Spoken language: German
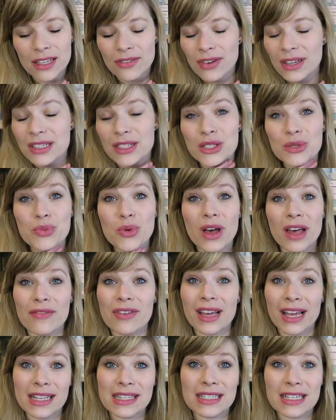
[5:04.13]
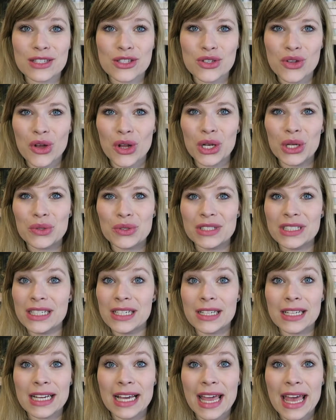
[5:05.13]
Ich fand dieses Buch einfach ganz, ganz toll und
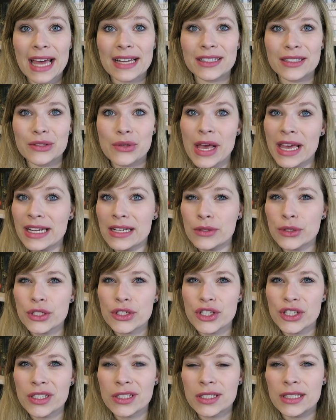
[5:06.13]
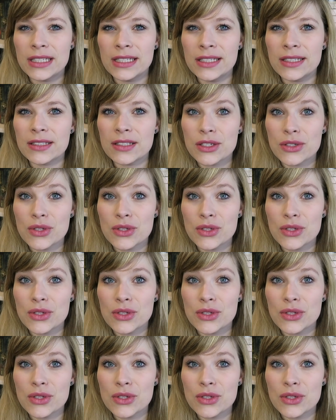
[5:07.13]
jeder, der gerne New Adult Geschichten liest,